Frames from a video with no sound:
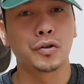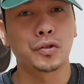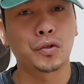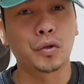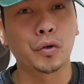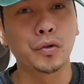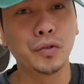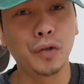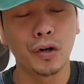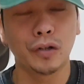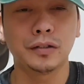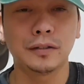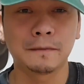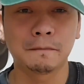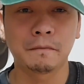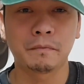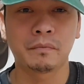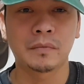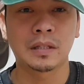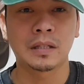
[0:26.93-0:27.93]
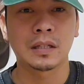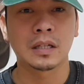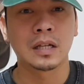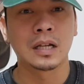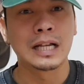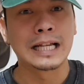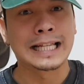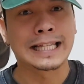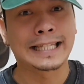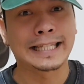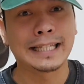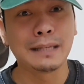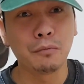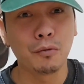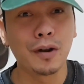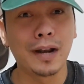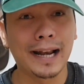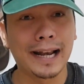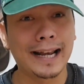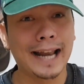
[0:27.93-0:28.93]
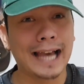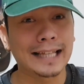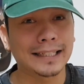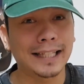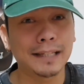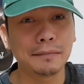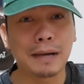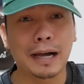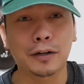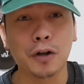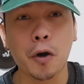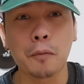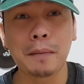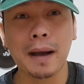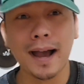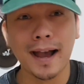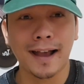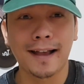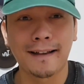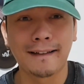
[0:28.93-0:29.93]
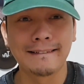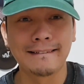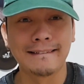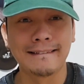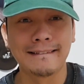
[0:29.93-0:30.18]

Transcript: So yun, simulan na natin mga ropa.